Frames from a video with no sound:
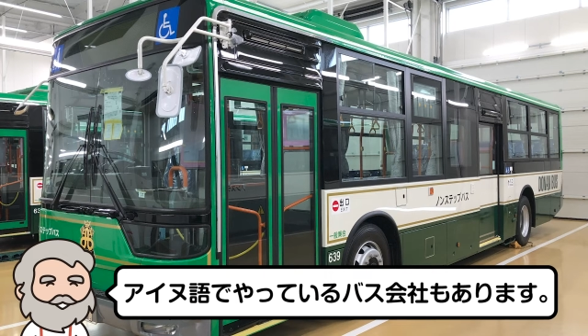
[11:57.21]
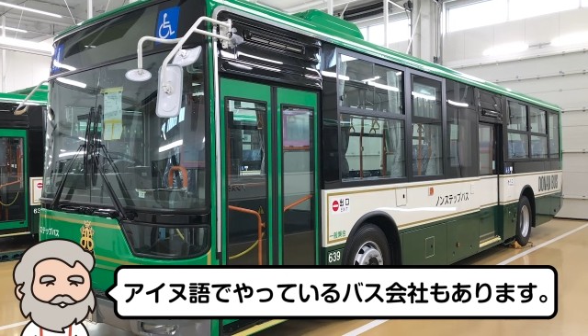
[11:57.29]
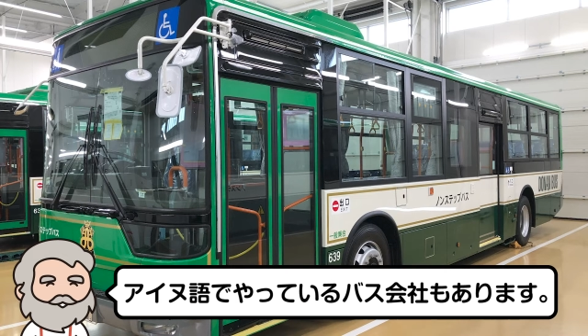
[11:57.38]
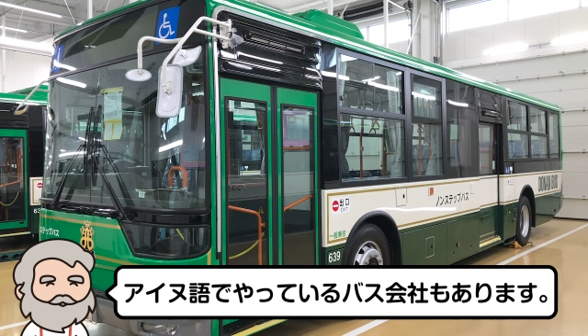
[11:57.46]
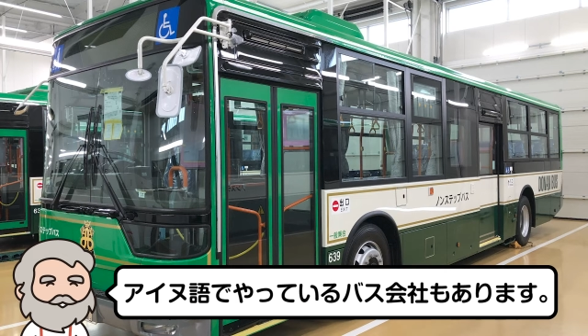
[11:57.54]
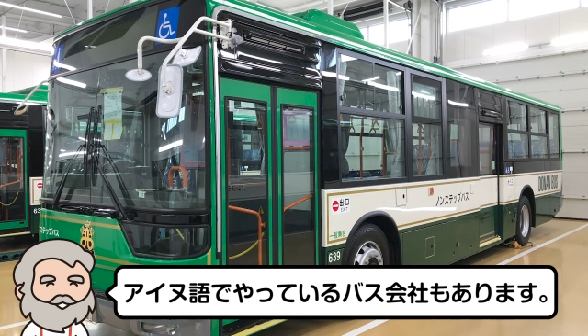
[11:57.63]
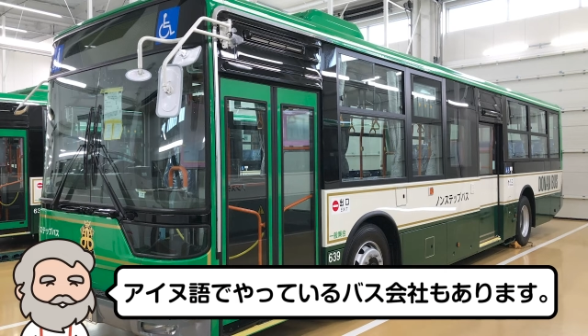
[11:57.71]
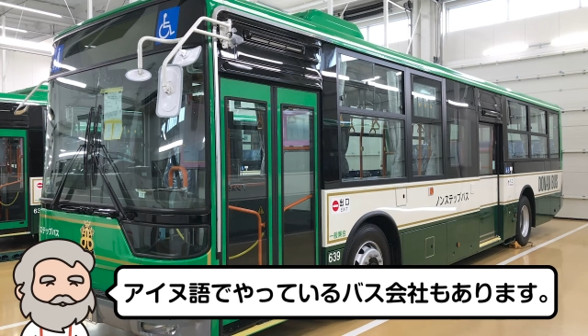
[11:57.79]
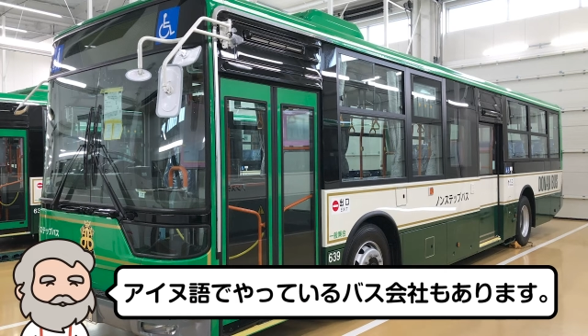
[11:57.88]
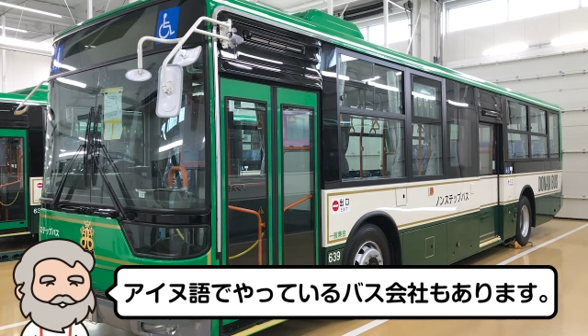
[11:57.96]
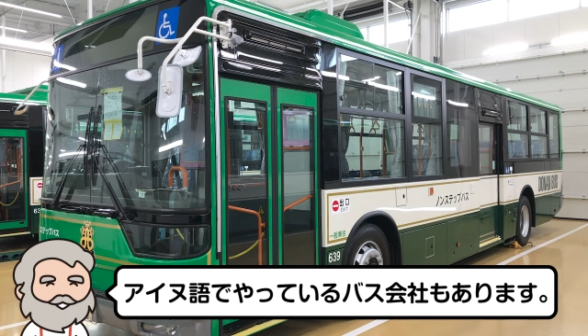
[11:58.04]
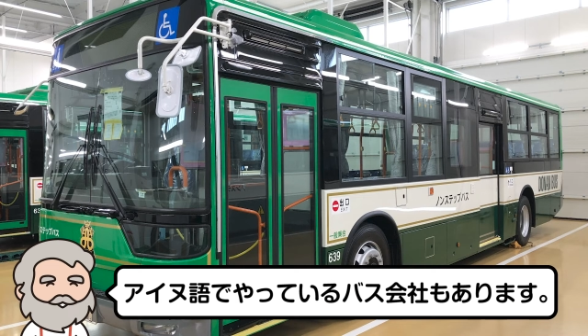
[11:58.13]
アイヌ語
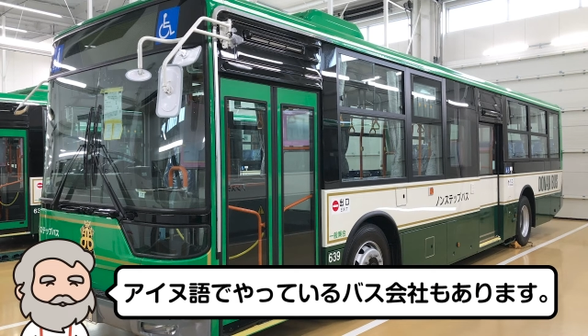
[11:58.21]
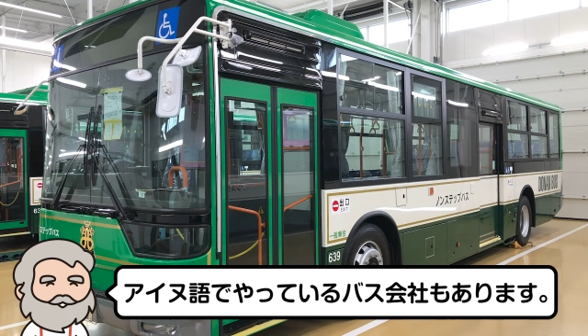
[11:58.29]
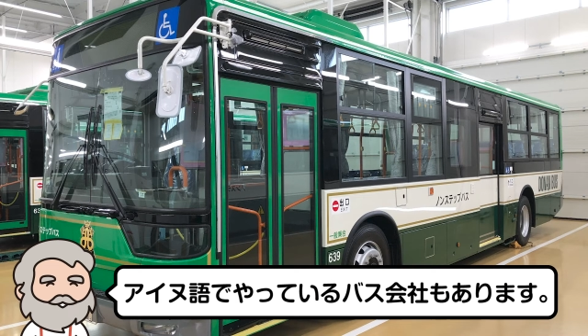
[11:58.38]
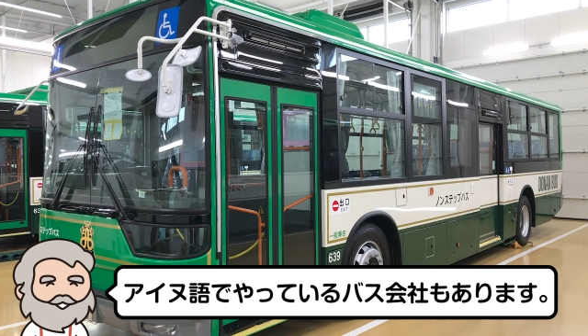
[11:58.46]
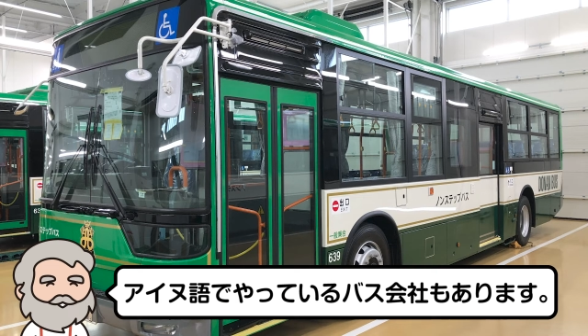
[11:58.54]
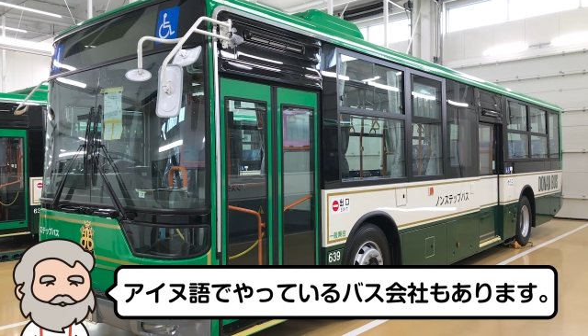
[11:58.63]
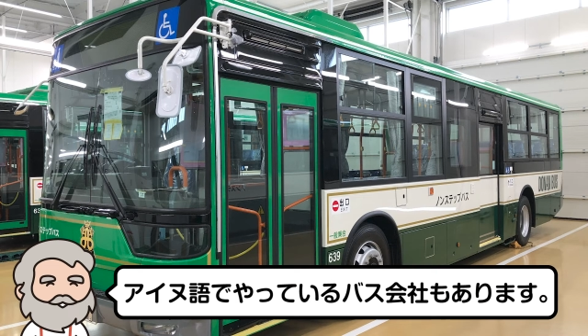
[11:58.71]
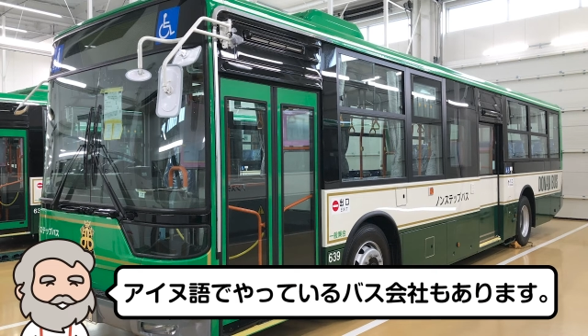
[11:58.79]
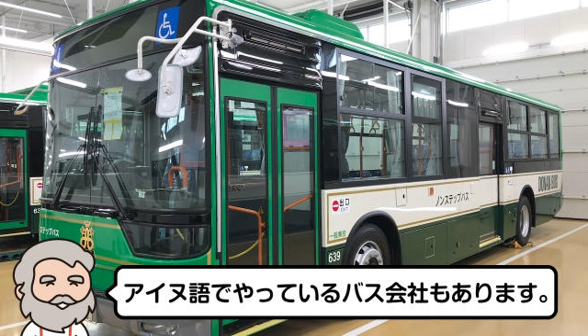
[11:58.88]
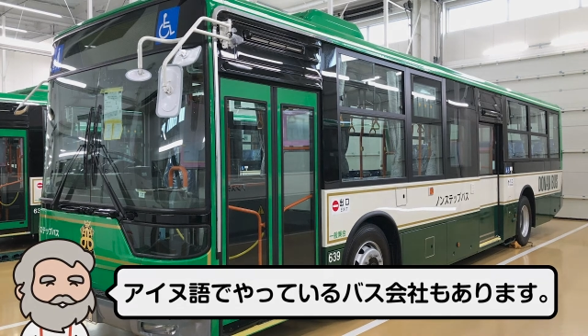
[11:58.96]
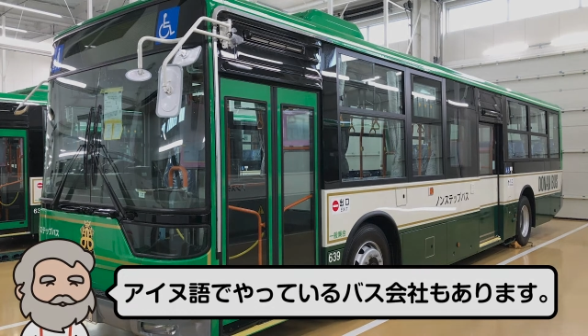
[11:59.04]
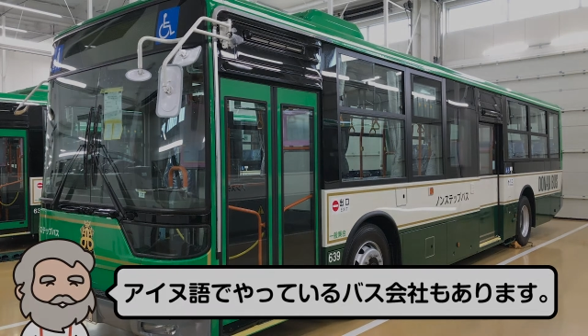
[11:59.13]
でやっているバス
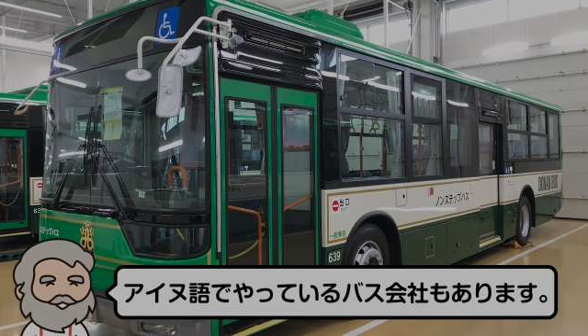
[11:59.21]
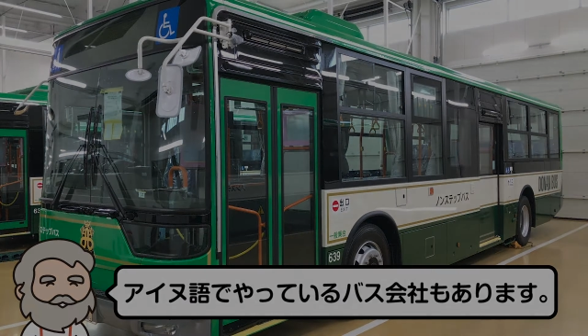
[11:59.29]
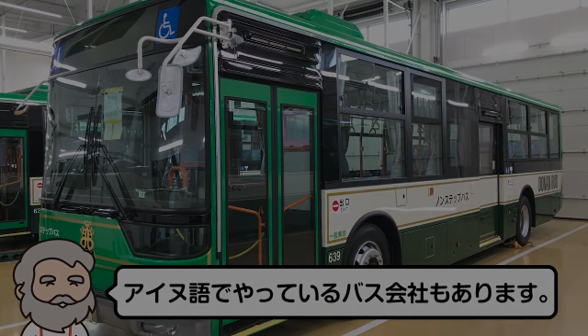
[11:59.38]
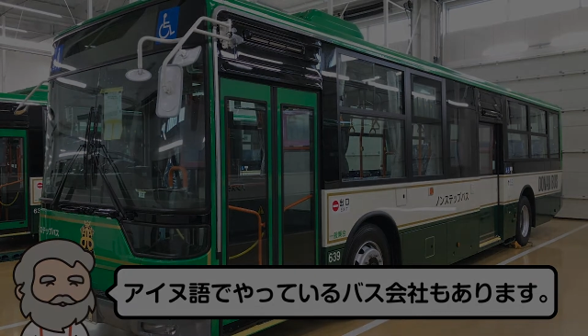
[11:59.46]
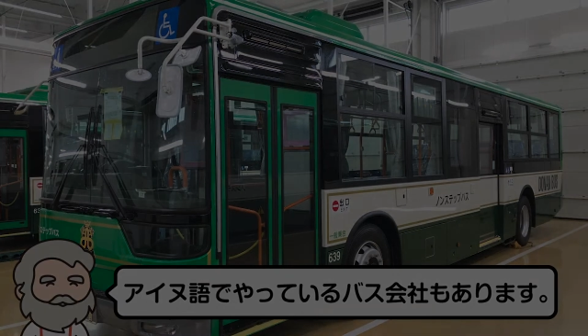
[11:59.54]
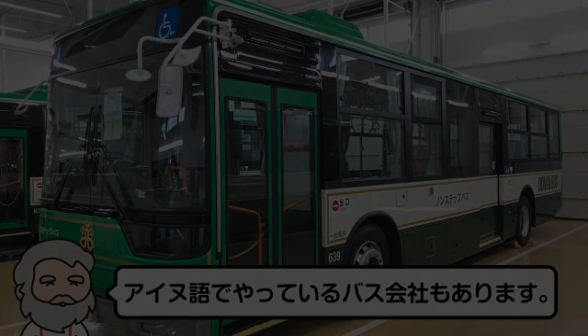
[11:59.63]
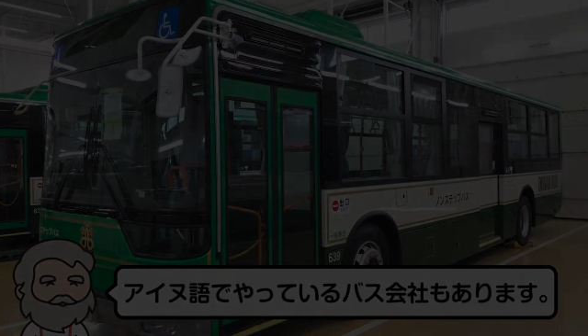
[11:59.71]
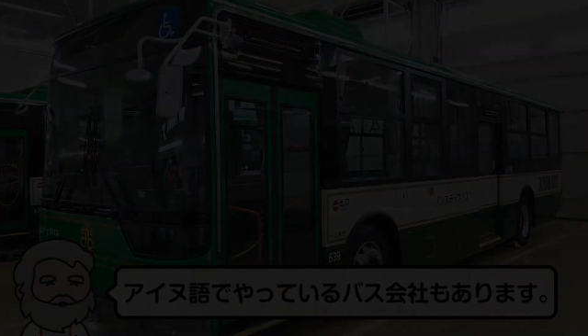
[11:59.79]
会社もあります